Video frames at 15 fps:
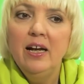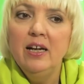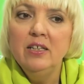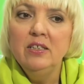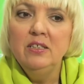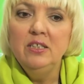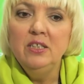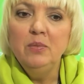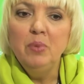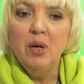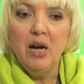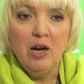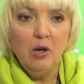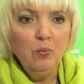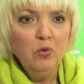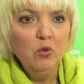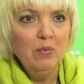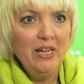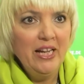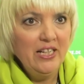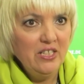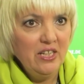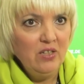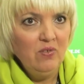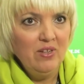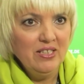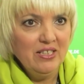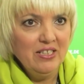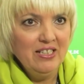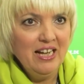Äh, die Behauptung, man hätte
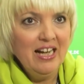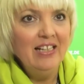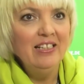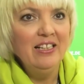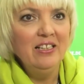etwas getan